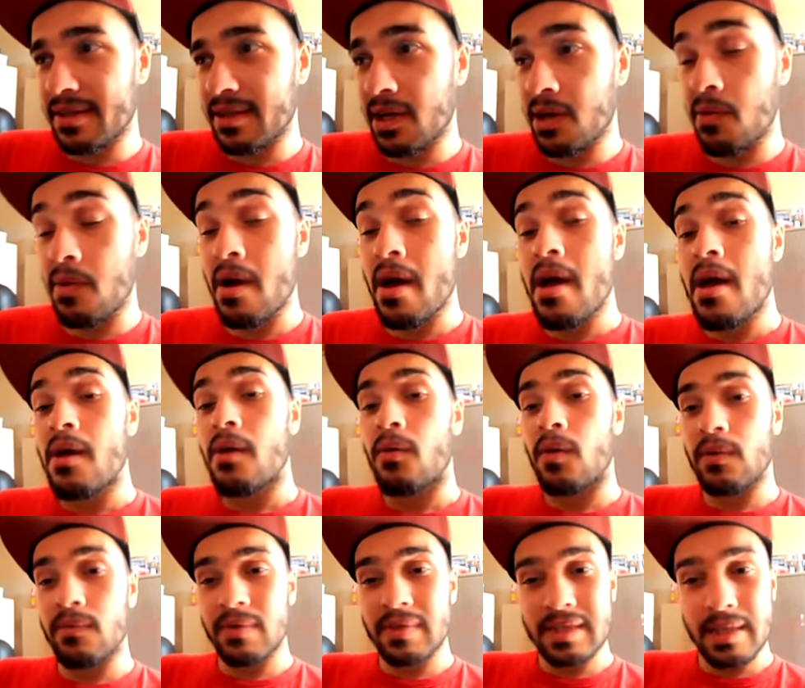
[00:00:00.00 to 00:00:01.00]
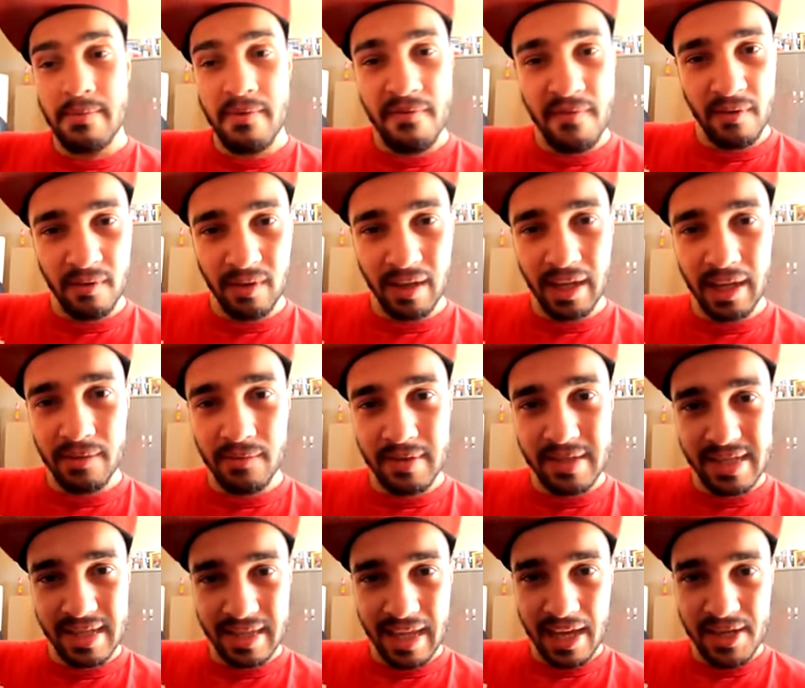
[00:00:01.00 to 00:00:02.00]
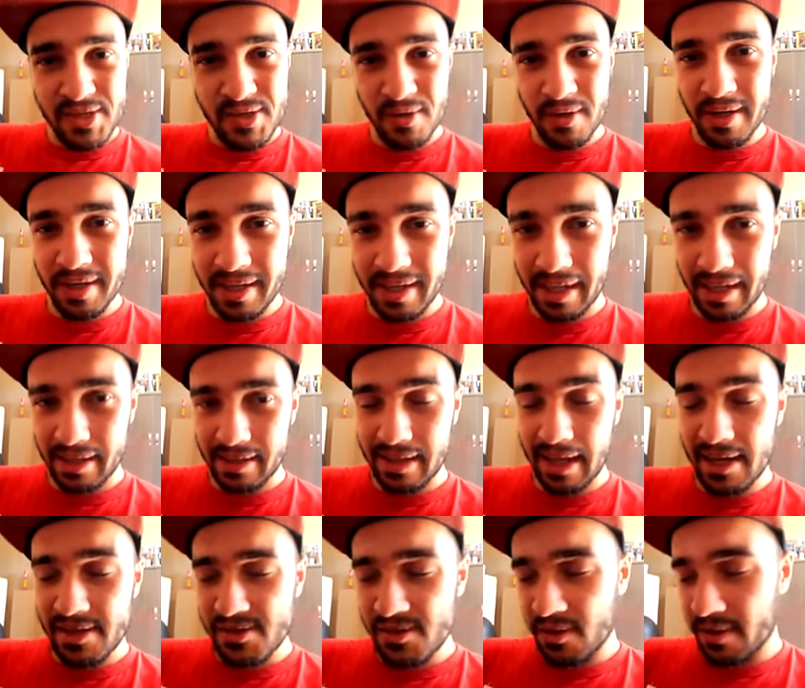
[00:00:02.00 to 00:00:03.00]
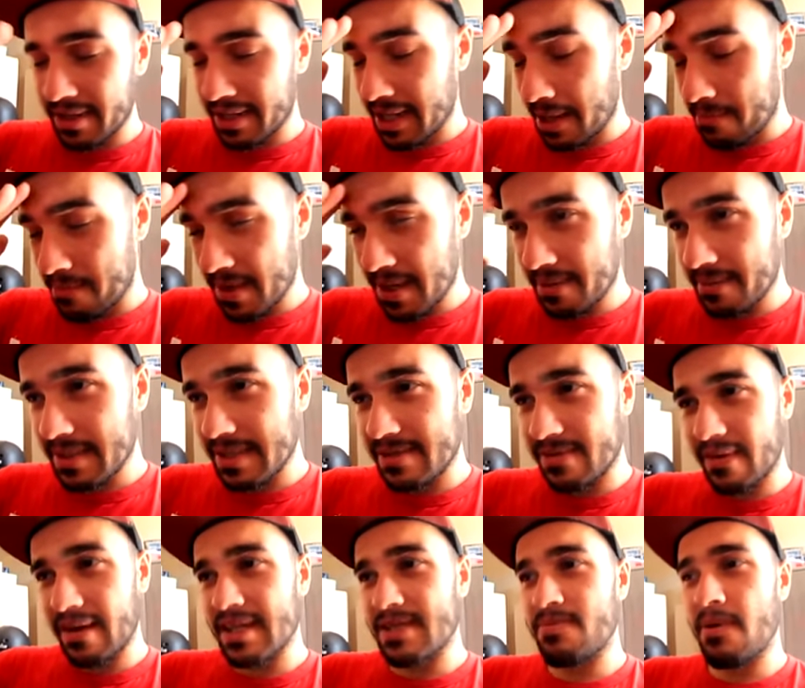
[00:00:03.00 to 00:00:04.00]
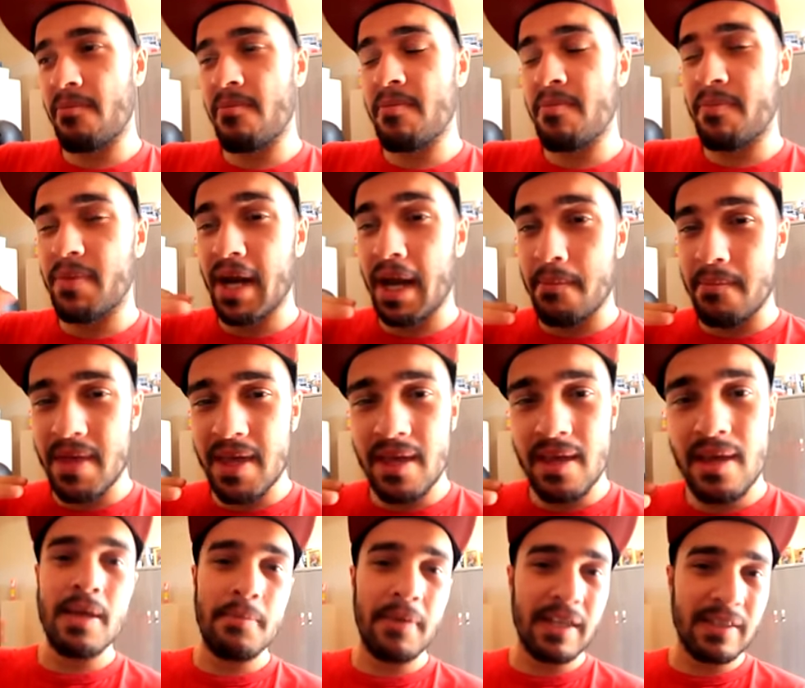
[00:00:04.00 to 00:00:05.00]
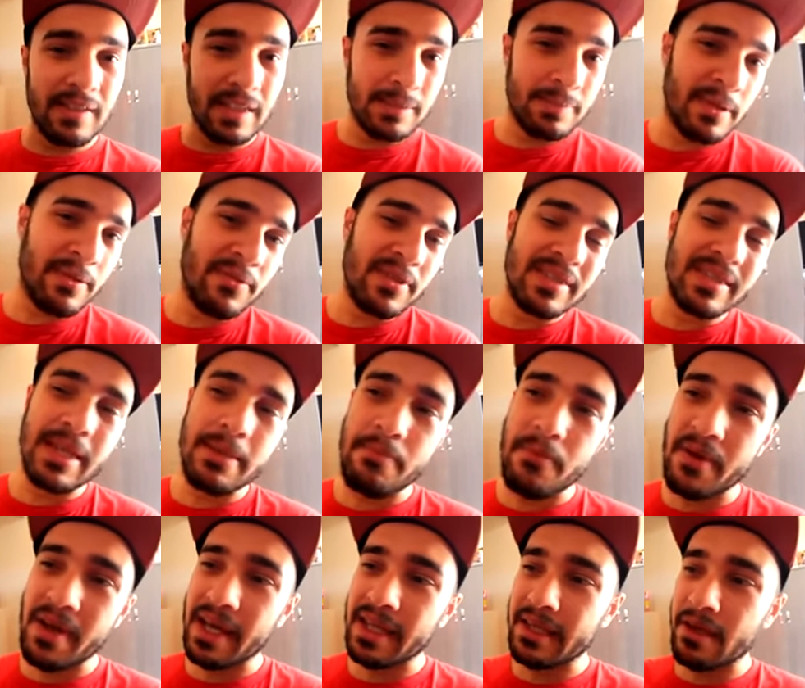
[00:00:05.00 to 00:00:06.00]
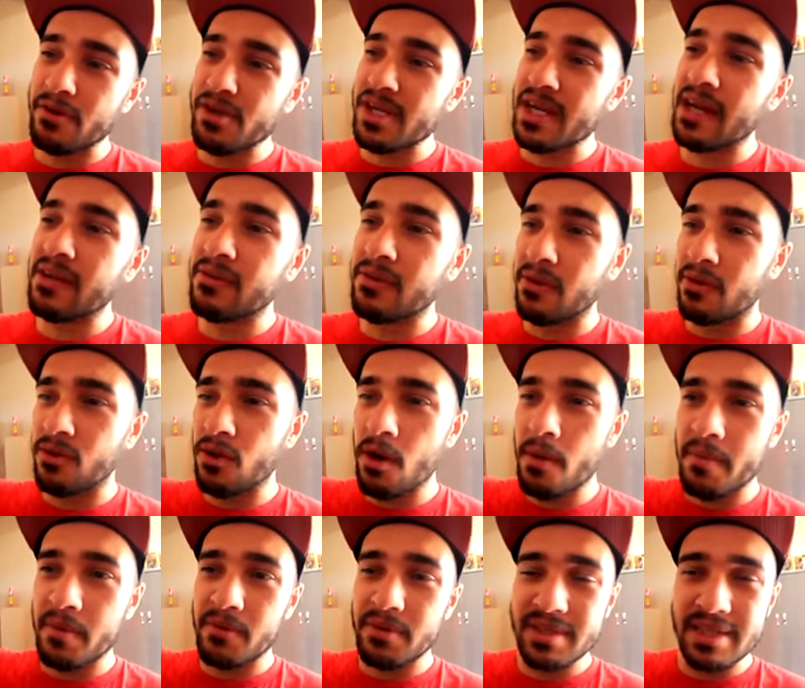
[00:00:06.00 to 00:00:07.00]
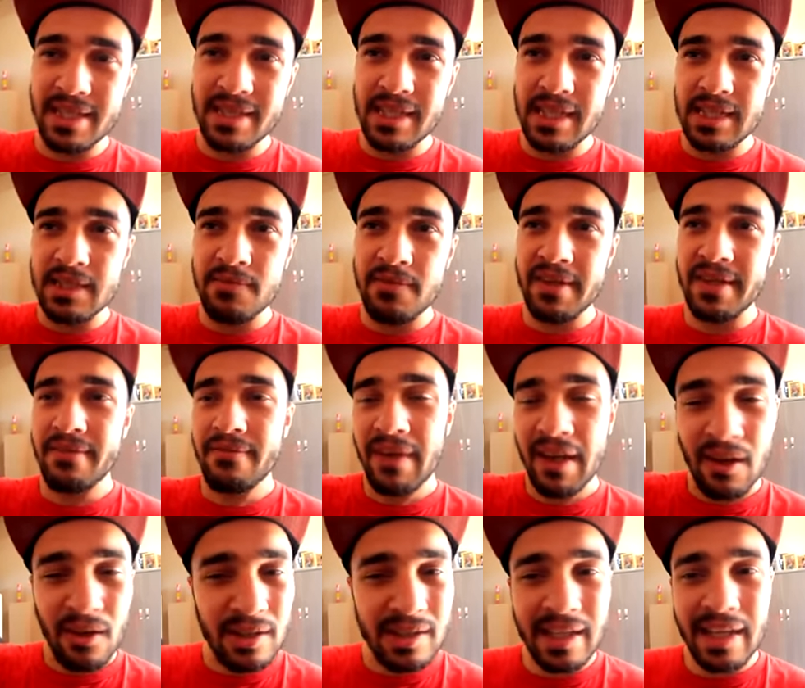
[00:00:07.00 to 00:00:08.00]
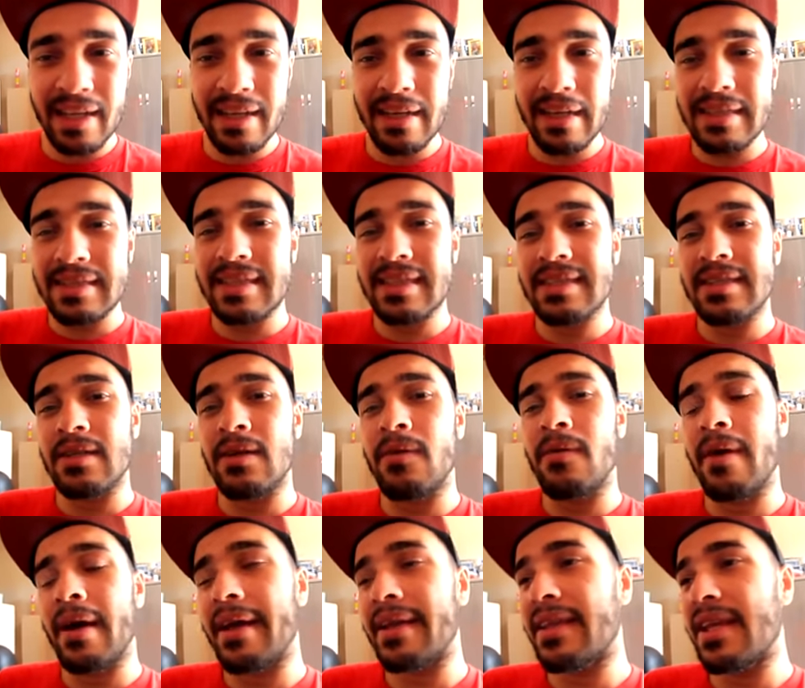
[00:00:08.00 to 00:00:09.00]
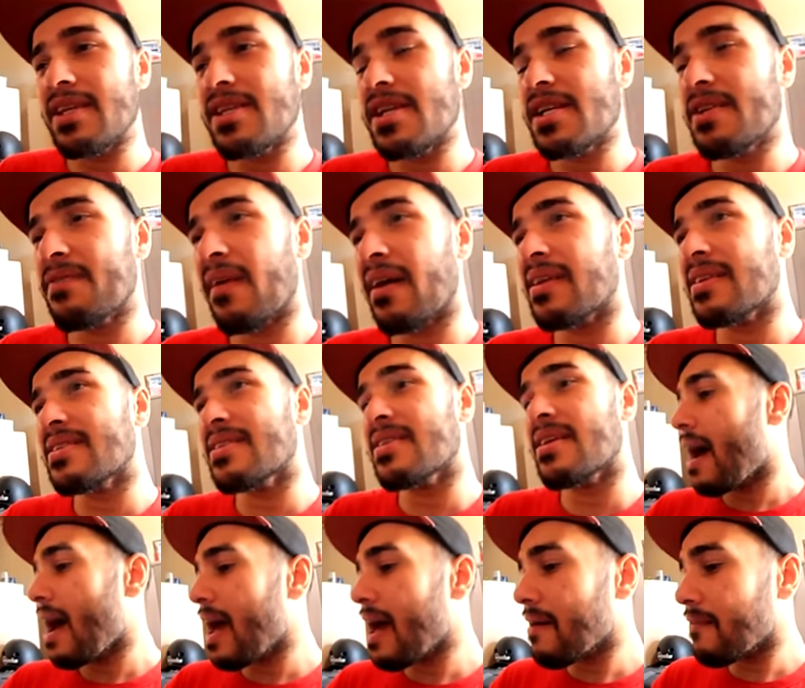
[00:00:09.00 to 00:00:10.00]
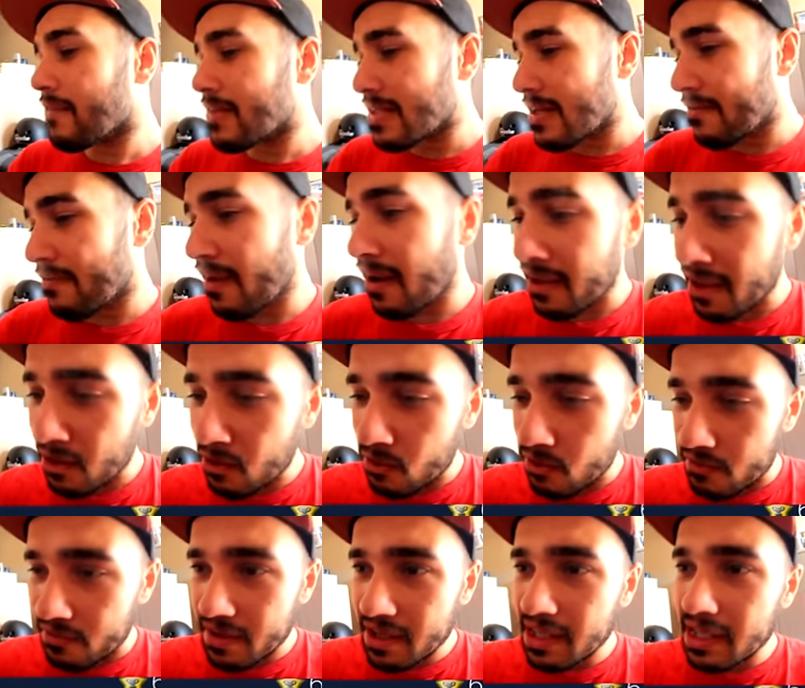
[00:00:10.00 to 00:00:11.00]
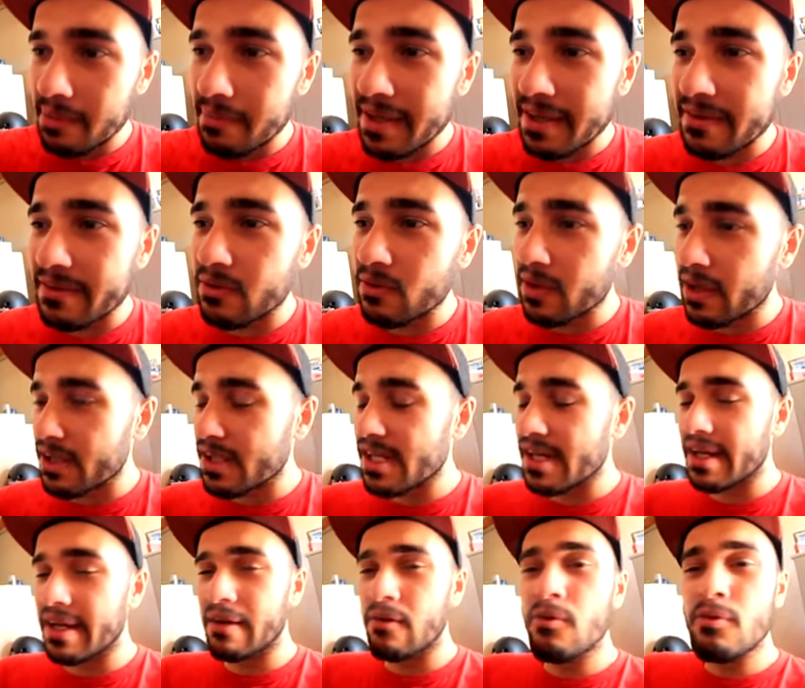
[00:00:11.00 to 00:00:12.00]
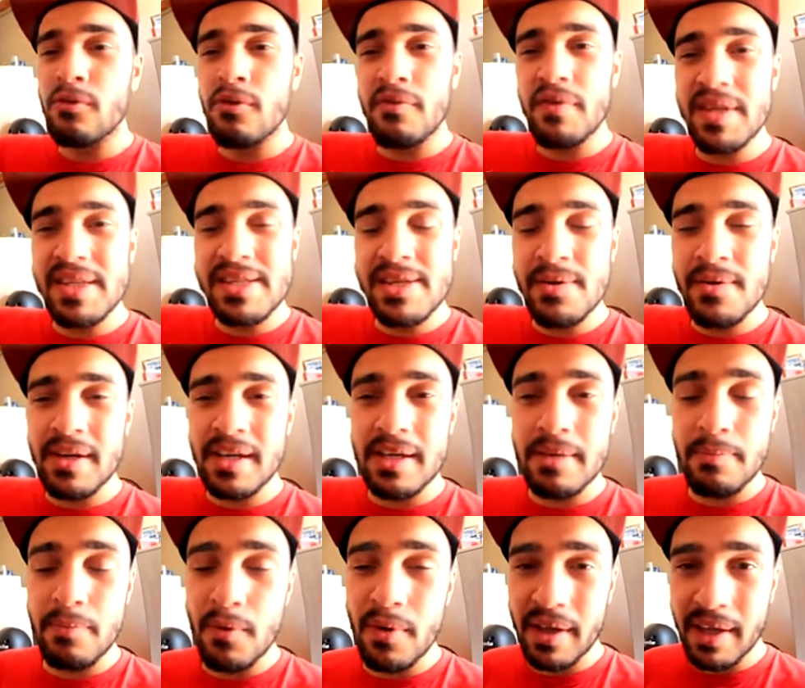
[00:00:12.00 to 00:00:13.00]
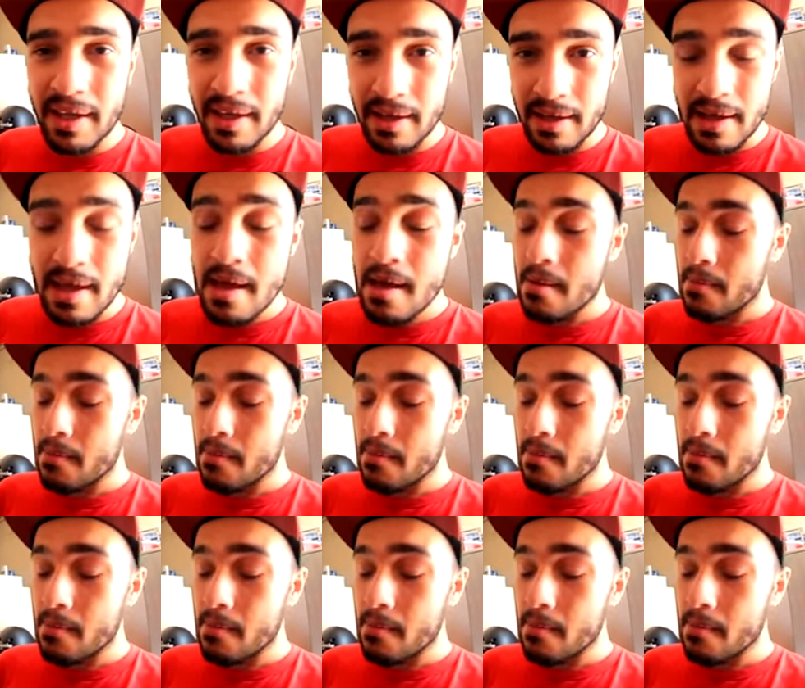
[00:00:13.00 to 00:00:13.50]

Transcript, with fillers: Então, quando você me vê online, você dá joy, cara. Dá joy, que é bem mais fácil pra mim, pra mim e mais fácil pra você. Porque até eu chegar no teu nome, com certeza vai, vai lotar a sessão. Aí tem gente que fala assim, ah, você fala que convida, mas nunca chegou um convite seu aqui. Por quê?